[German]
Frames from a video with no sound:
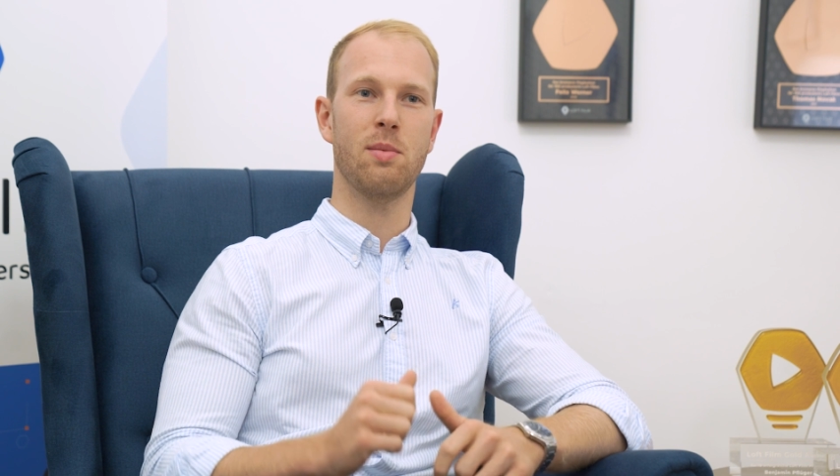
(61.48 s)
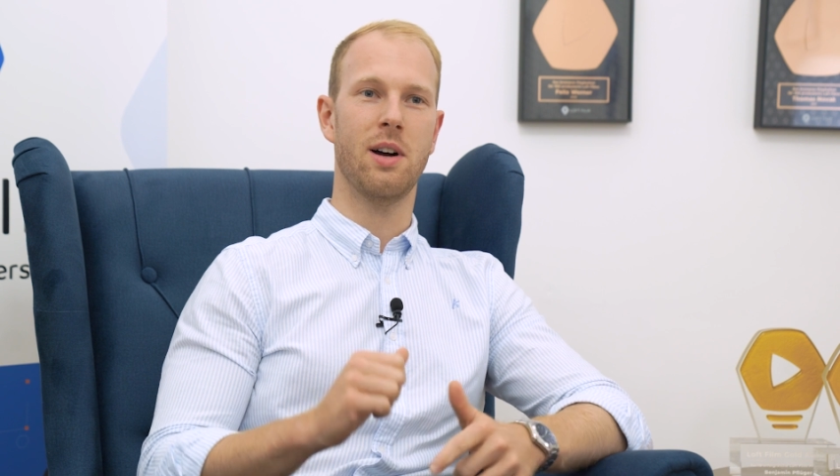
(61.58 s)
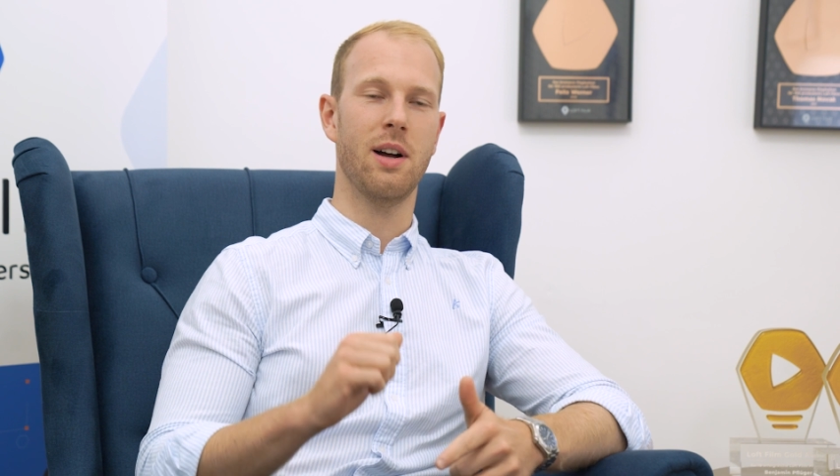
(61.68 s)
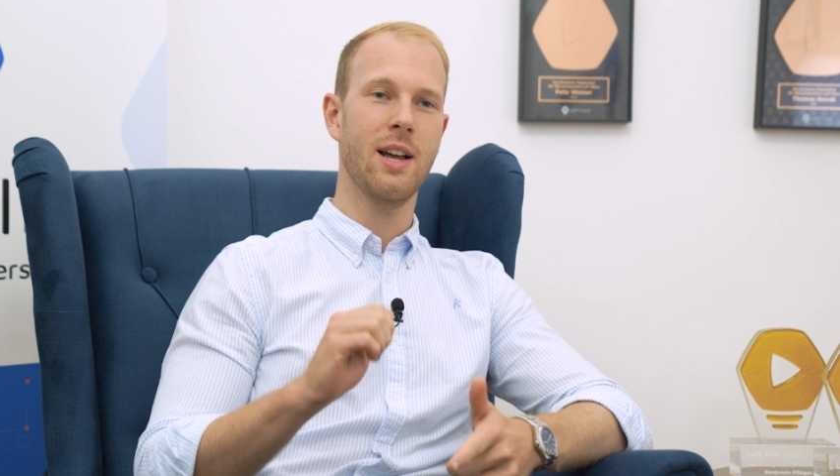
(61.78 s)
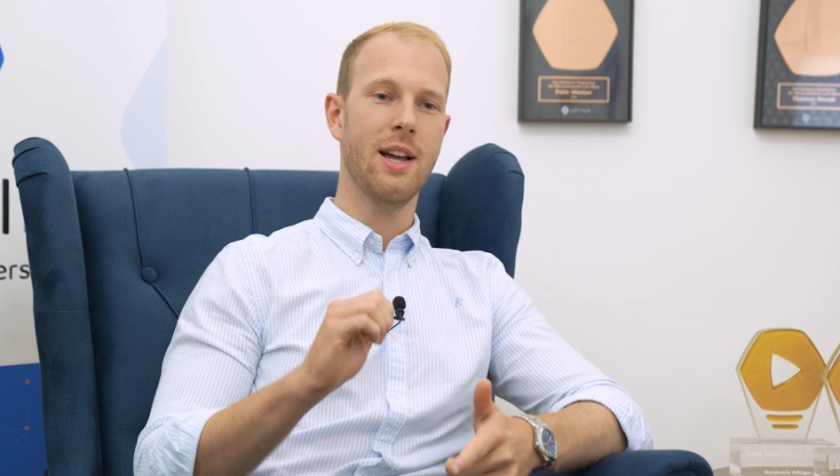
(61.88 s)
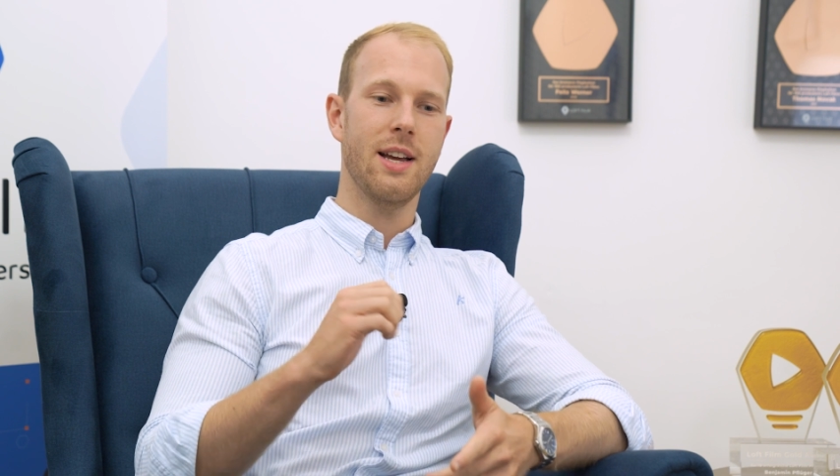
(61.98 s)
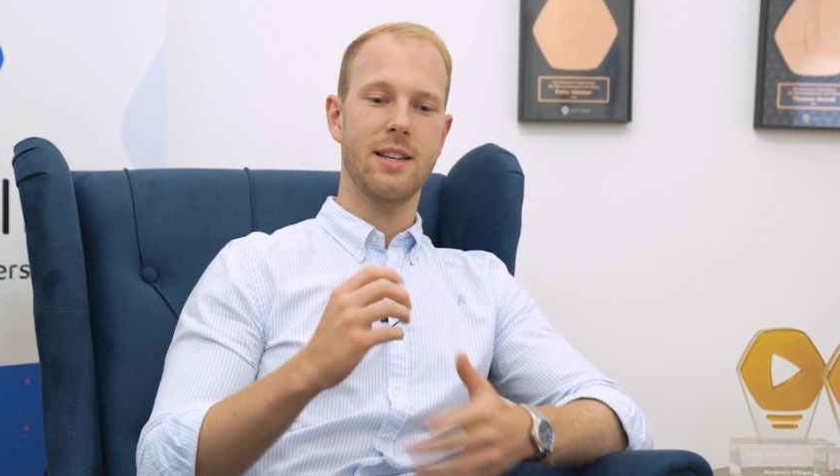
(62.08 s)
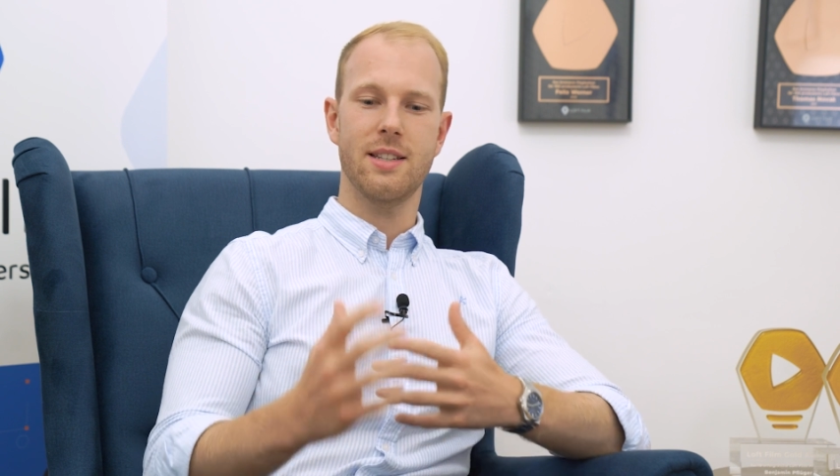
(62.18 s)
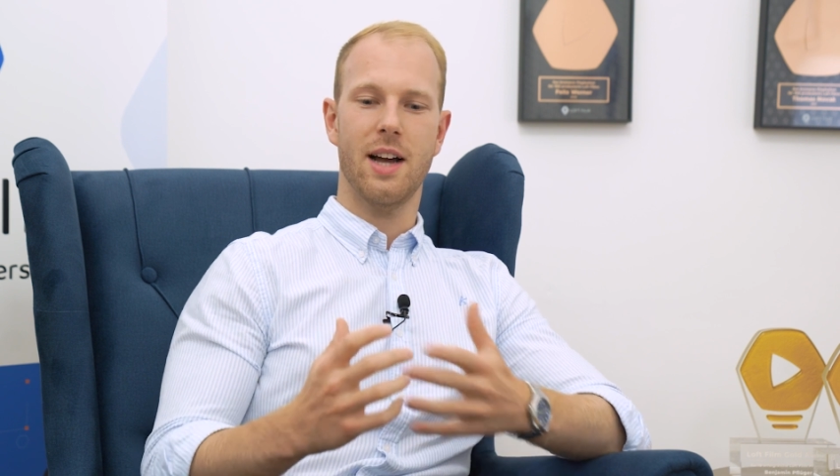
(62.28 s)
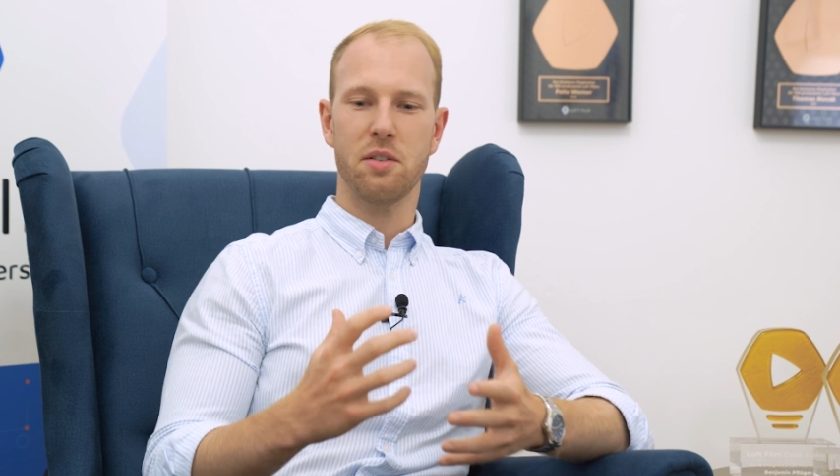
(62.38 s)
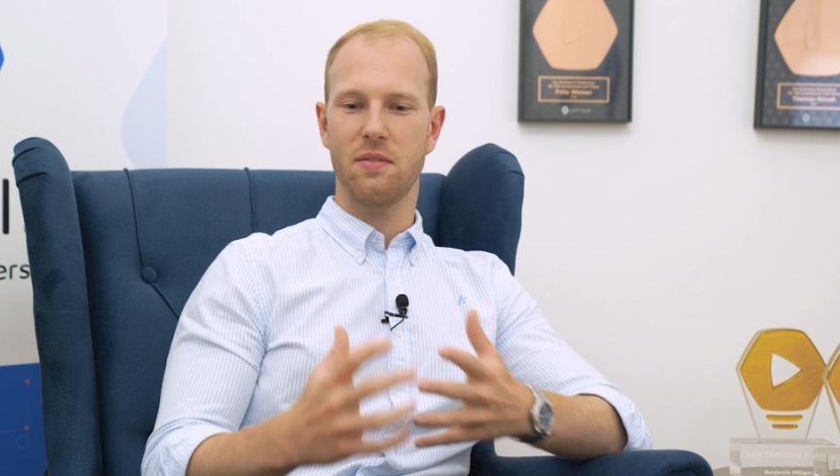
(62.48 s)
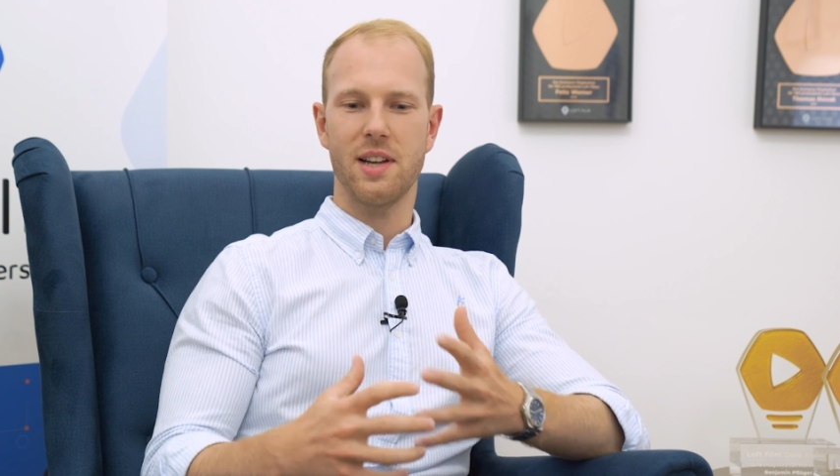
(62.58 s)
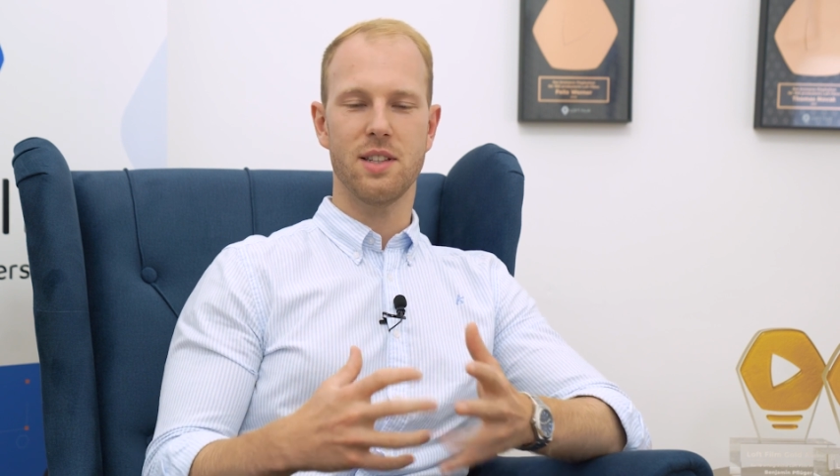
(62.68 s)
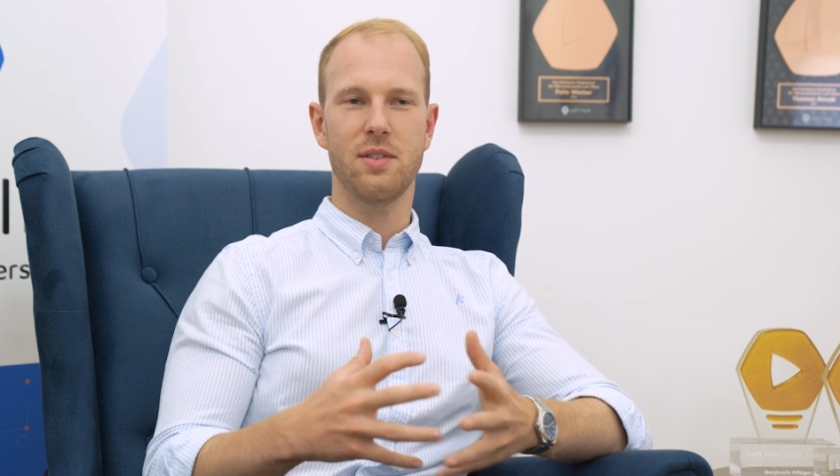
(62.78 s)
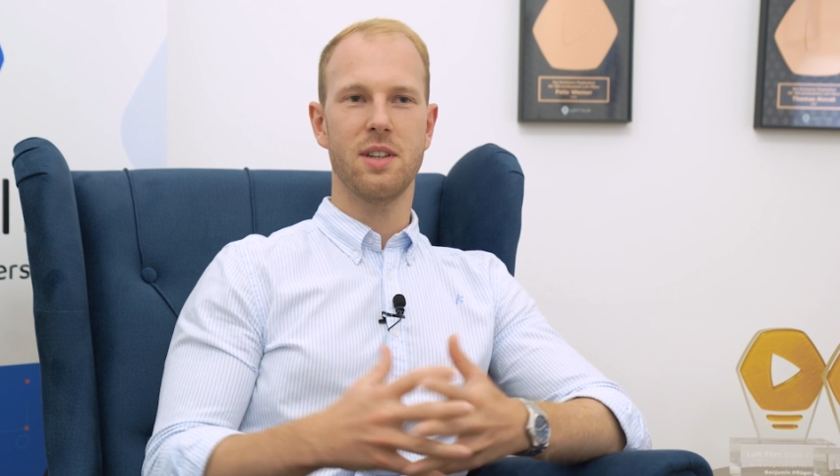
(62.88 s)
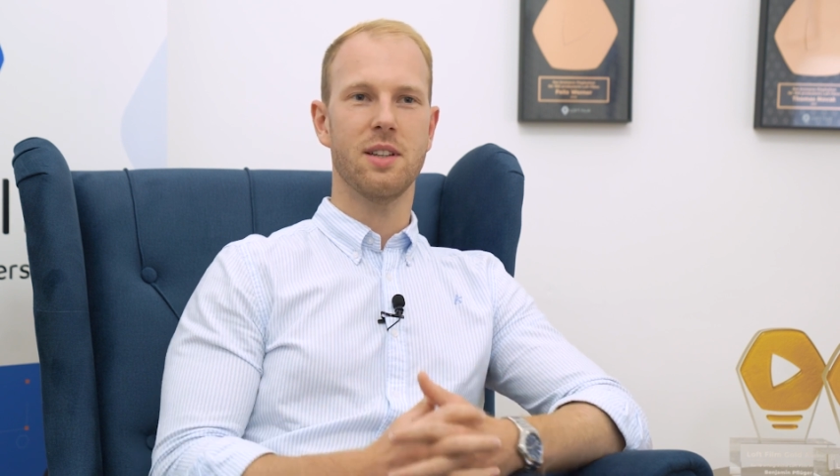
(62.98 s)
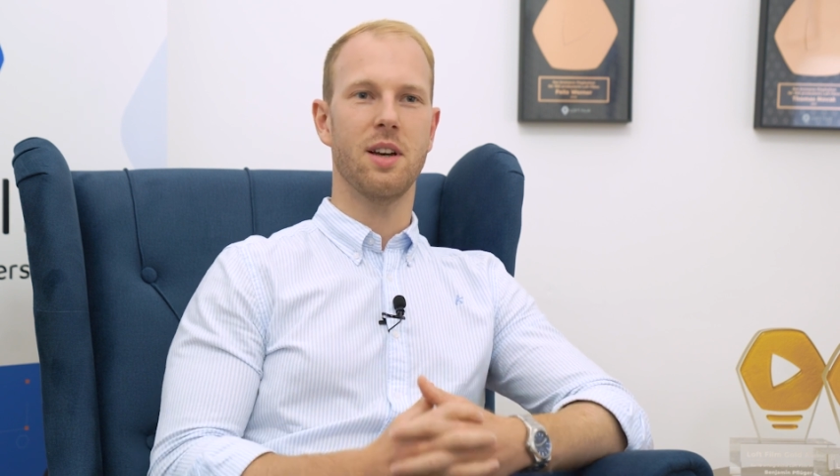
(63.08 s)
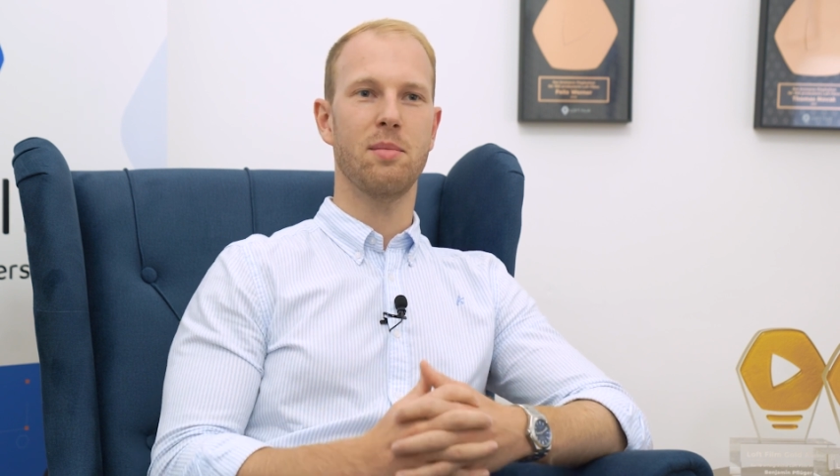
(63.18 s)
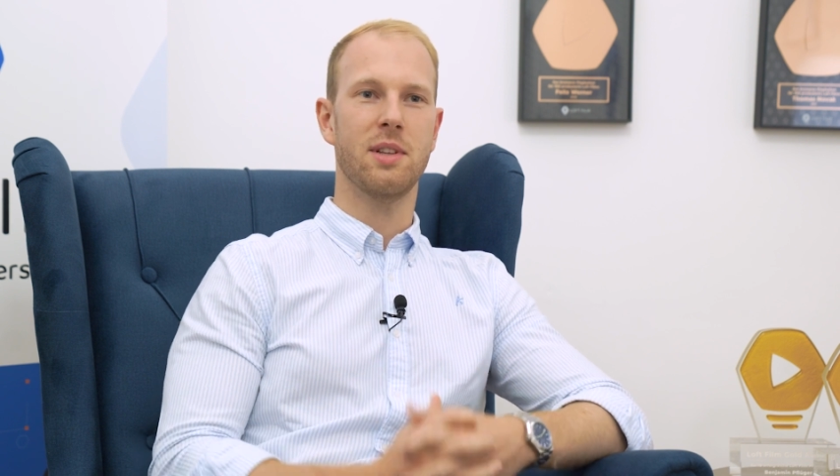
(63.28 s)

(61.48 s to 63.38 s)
über diese Art und Weise, wie ich äh,